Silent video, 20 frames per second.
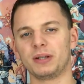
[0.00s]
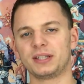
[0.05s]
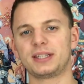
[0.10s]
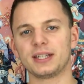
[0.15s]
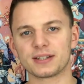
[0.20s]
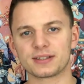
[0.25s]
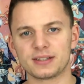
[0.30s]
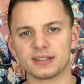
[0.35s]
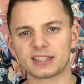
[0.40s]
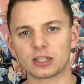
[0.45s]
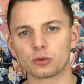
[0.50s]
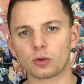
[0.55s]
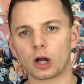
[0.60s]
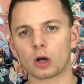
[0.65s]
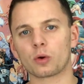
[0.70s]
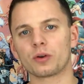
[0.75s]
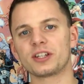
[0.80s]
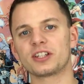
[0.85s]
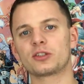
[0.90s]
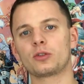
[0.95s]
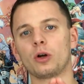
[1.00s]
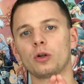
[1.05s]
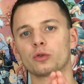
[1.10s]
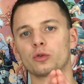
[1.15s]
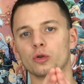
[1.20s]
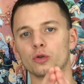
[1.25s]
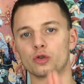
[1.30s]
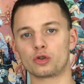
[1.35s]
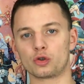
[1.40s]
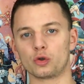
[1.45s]
PTSD, ça nous raconte l'histoire
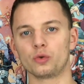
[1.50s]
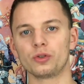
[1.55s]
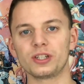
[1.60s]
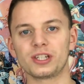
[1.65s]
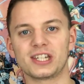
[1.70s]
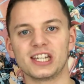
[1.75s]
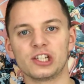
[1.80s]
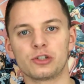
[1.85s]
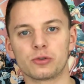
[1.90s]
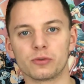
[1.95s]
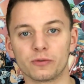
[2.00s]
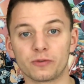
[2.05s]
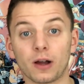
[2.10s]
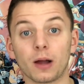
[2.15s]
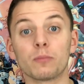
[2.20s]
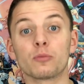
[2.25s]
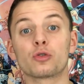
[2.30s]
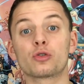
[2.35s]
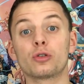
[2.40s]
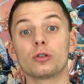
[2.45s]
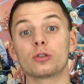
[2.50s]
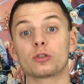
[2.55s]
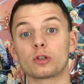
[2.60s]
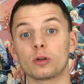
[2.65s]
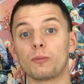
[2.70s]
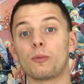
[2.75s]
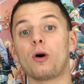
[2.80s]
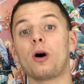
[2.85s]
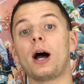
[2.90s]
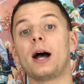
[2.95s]
de June, qui est une femme
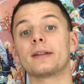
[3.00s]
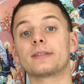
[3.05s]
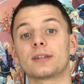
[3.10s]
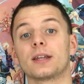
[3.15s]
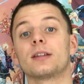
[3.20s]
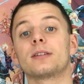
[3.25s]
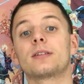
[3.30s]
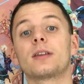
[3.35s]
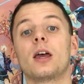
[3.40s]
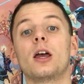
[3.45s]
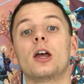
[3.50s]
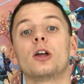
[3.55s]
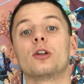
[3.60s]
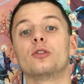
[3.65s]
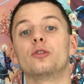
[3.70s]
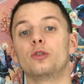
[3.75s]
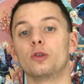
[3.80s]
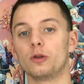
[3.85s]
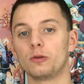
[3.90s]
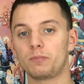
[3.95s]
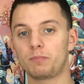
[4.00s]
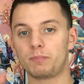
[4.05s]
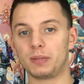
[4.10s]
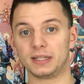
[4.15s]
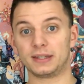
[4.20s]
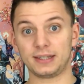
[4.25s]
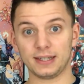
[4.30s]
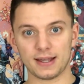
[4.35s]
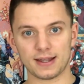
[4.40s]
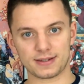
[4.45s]
justement atteinte de
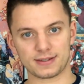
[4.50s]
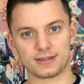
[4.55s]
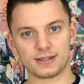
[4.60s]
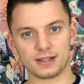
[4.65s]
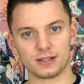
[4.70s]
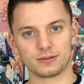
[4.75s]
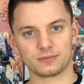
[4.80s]
PTSD.